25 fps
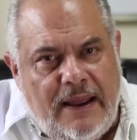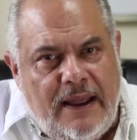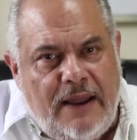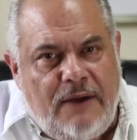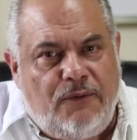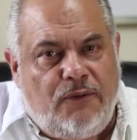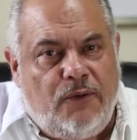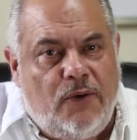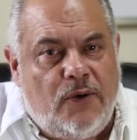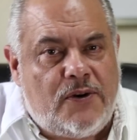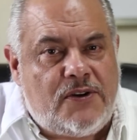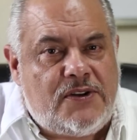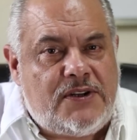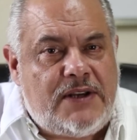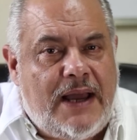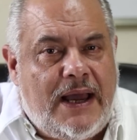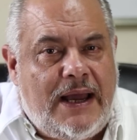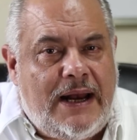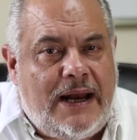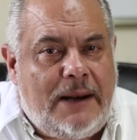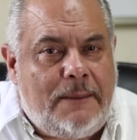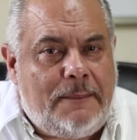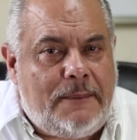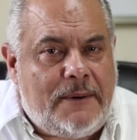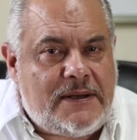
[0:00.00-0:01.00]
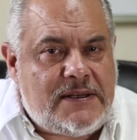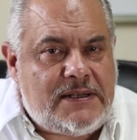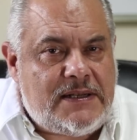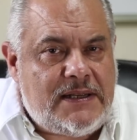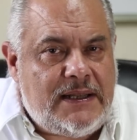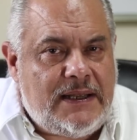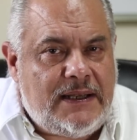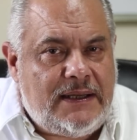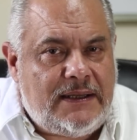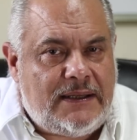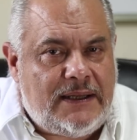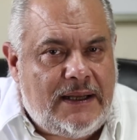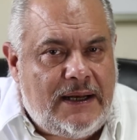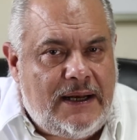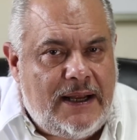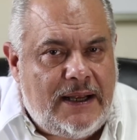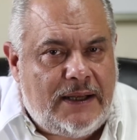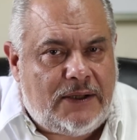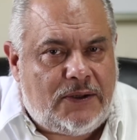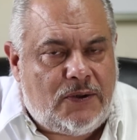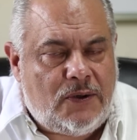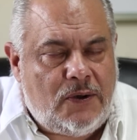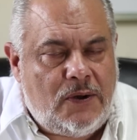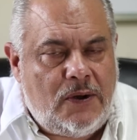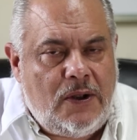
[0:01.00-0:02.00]
es forzar al presidente
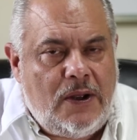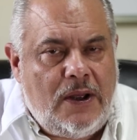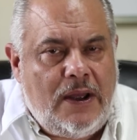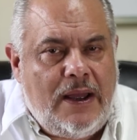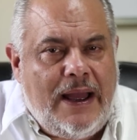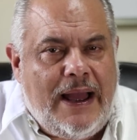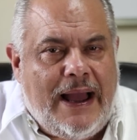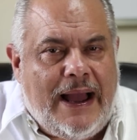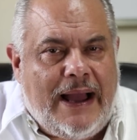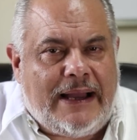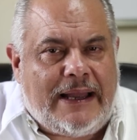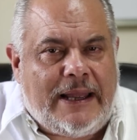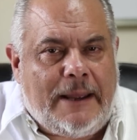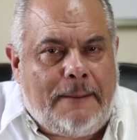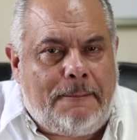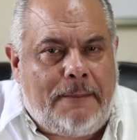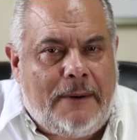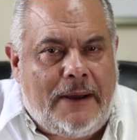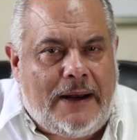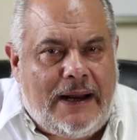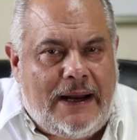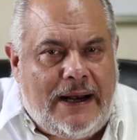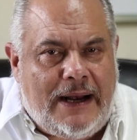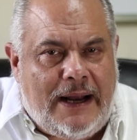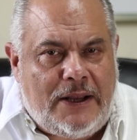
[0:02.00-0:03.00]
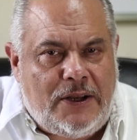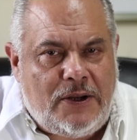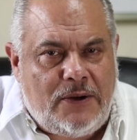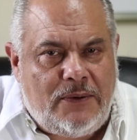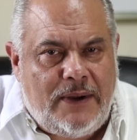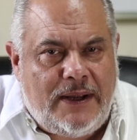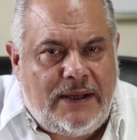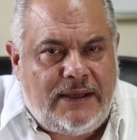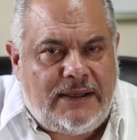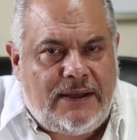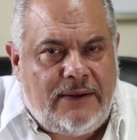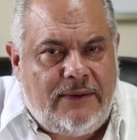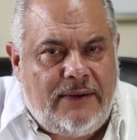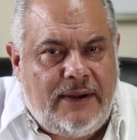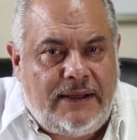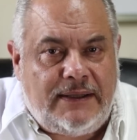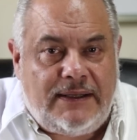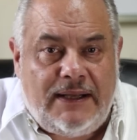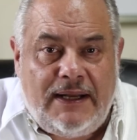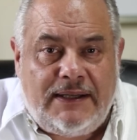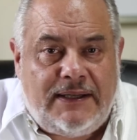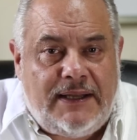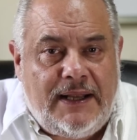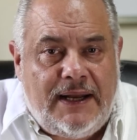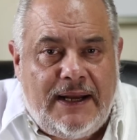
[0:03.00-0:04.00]
electo a que para el año 2020
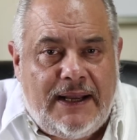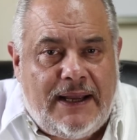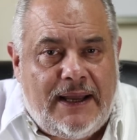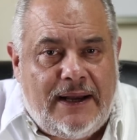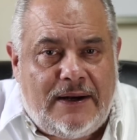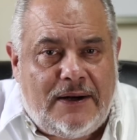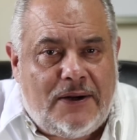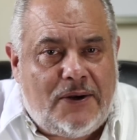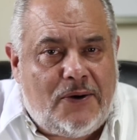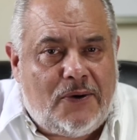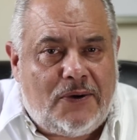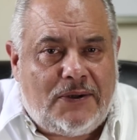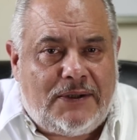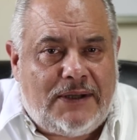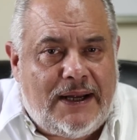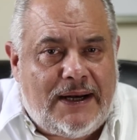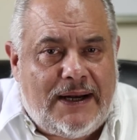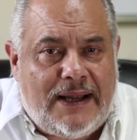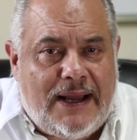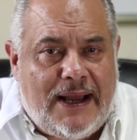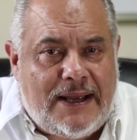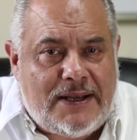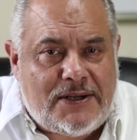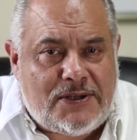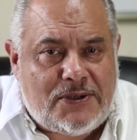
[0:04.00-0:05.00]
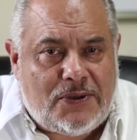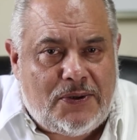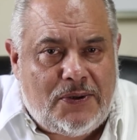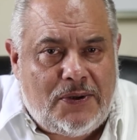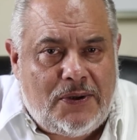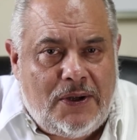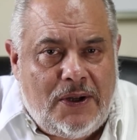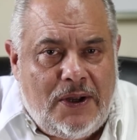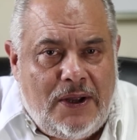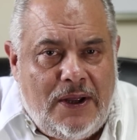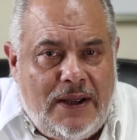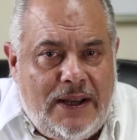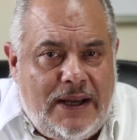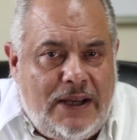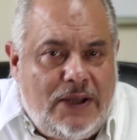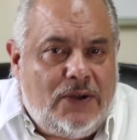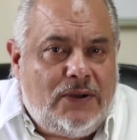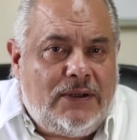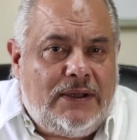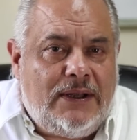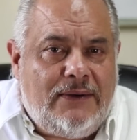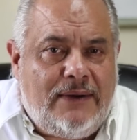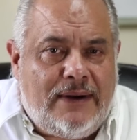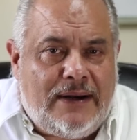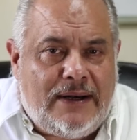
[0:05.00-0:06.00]
él tiene que recortar gastos. ¿Y
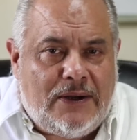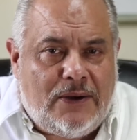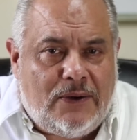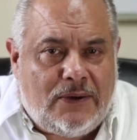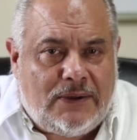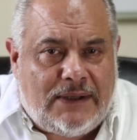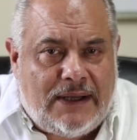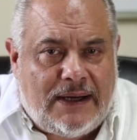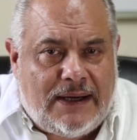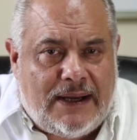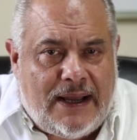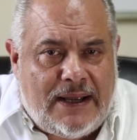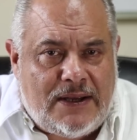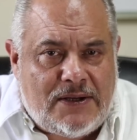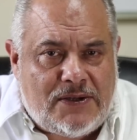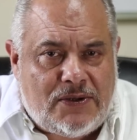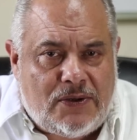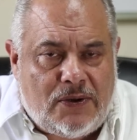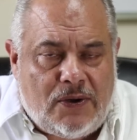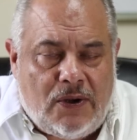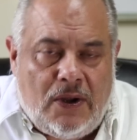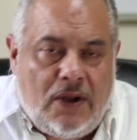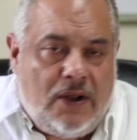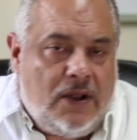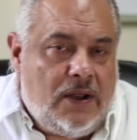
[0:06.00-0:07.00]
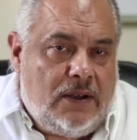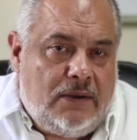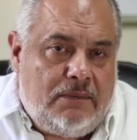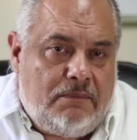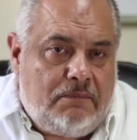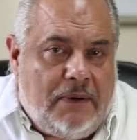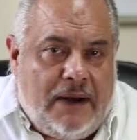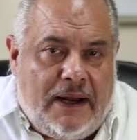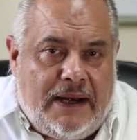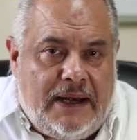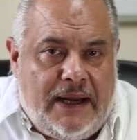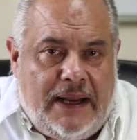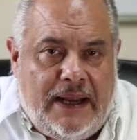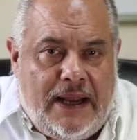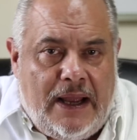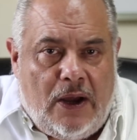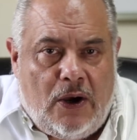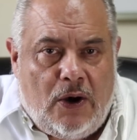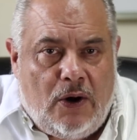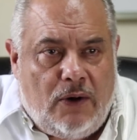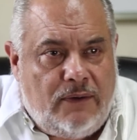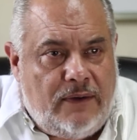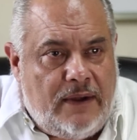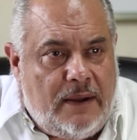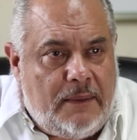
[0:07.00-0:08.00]
dónde va a recortar gastos? Planilla,
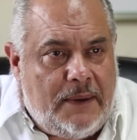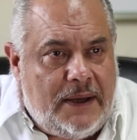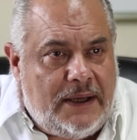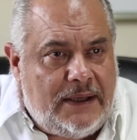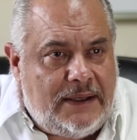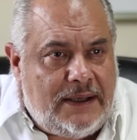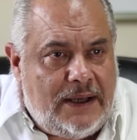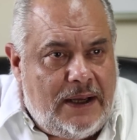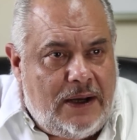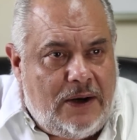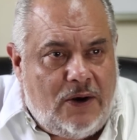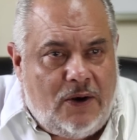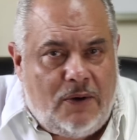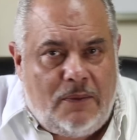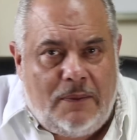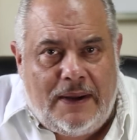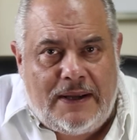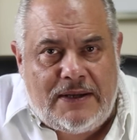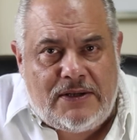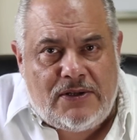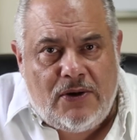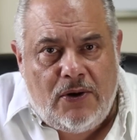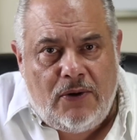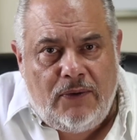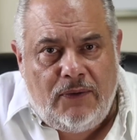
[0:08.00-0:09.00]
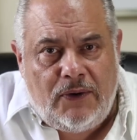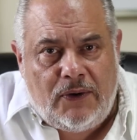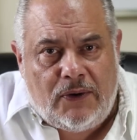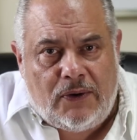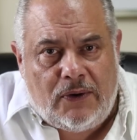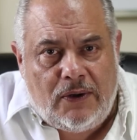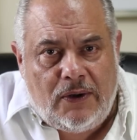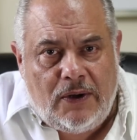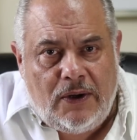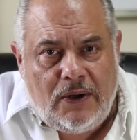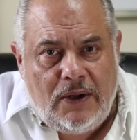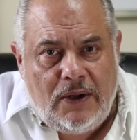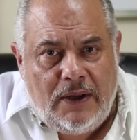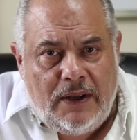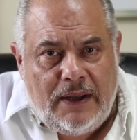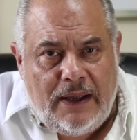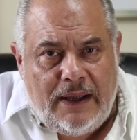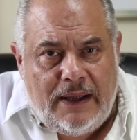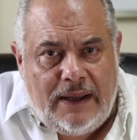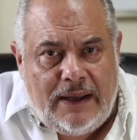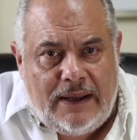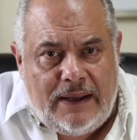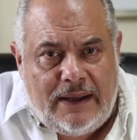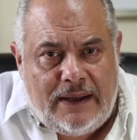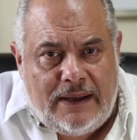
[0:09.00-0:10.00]
obviamente, es lo más obvio.
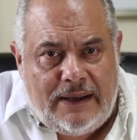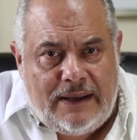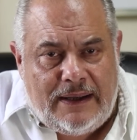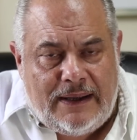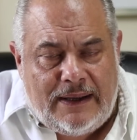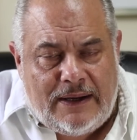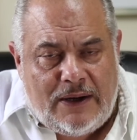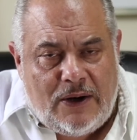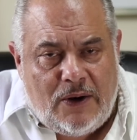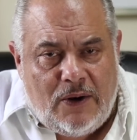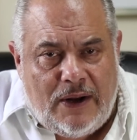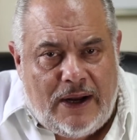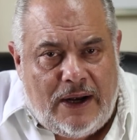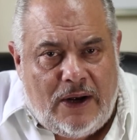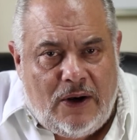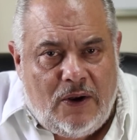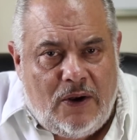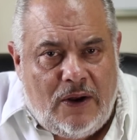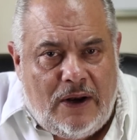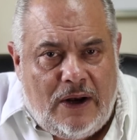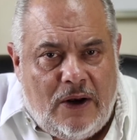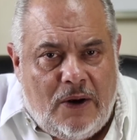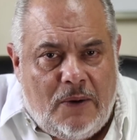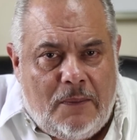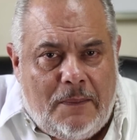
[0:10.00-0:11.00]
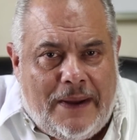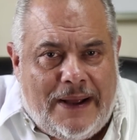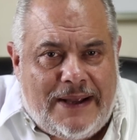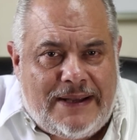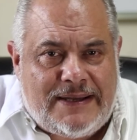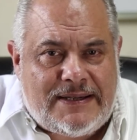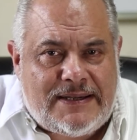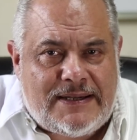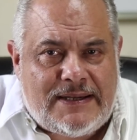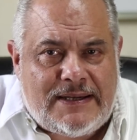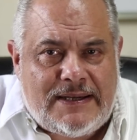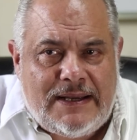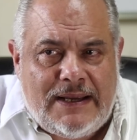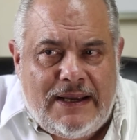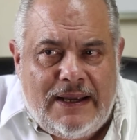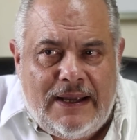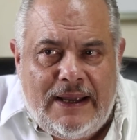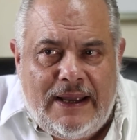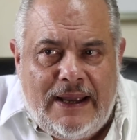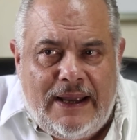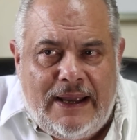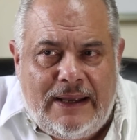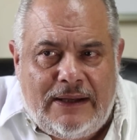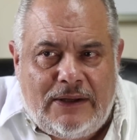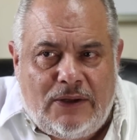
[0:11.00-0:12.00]
Eh, es, lo, más,
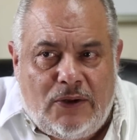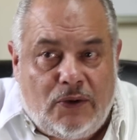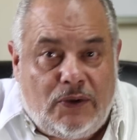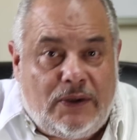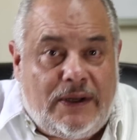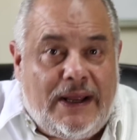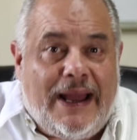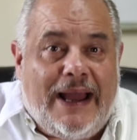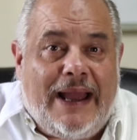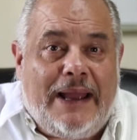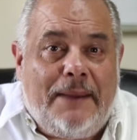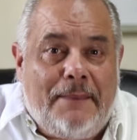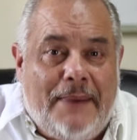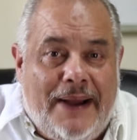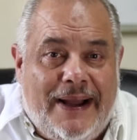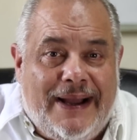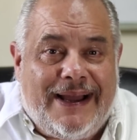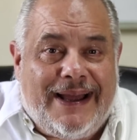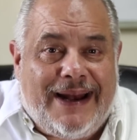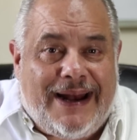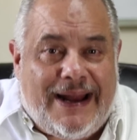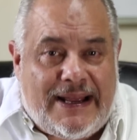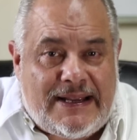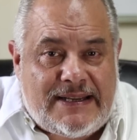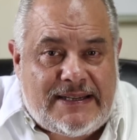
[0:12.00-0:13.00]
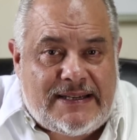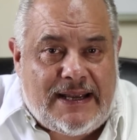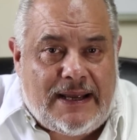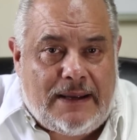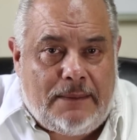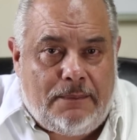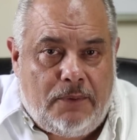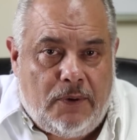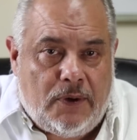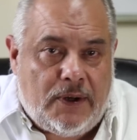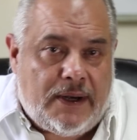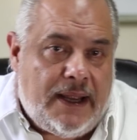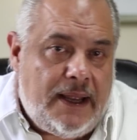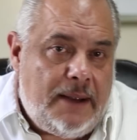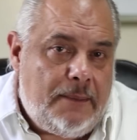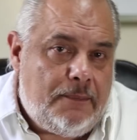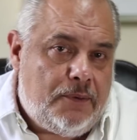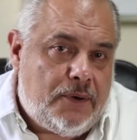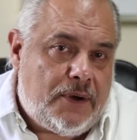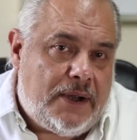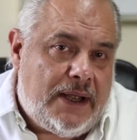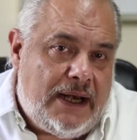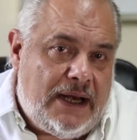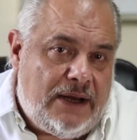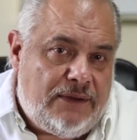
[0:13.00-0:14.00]
eh, donde hay más grasa. ¿Por qué?
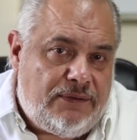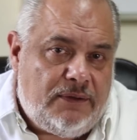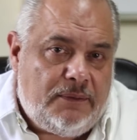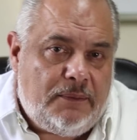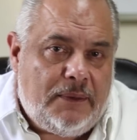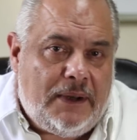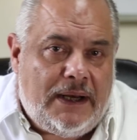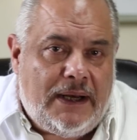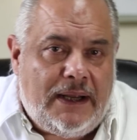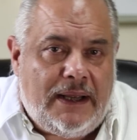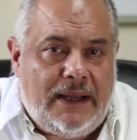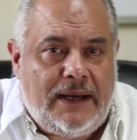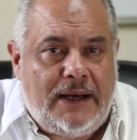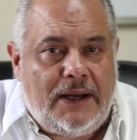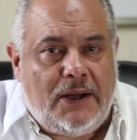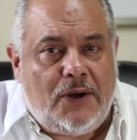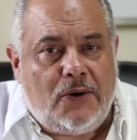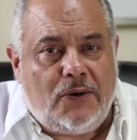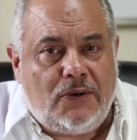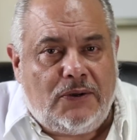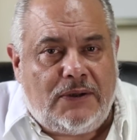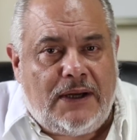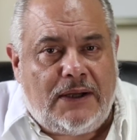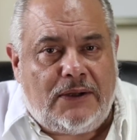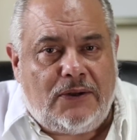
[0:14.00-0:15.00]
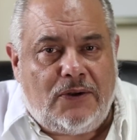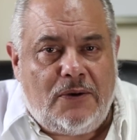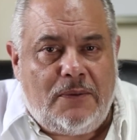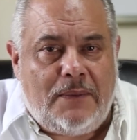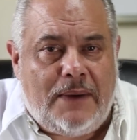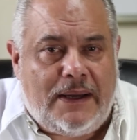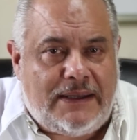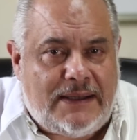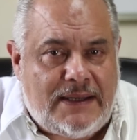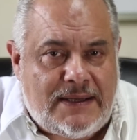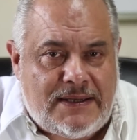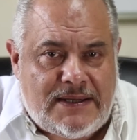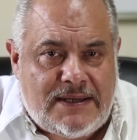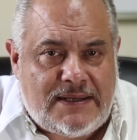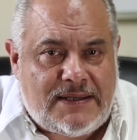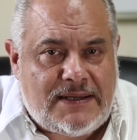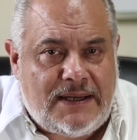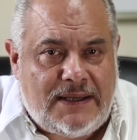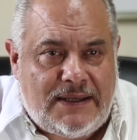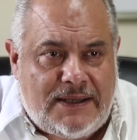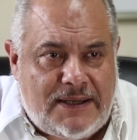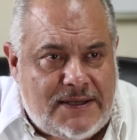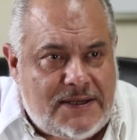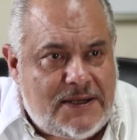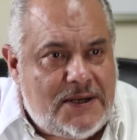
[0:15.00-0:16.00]
Porque el FMLN contrató más de
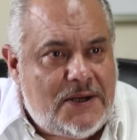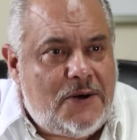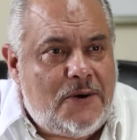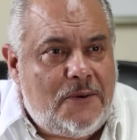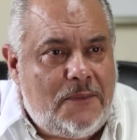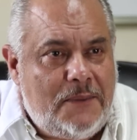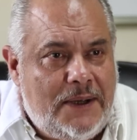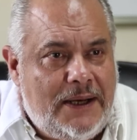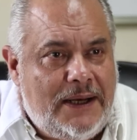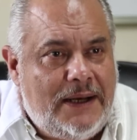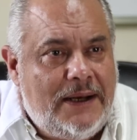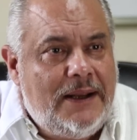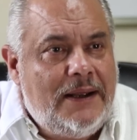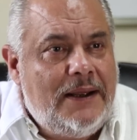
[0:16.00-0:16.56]
65 mil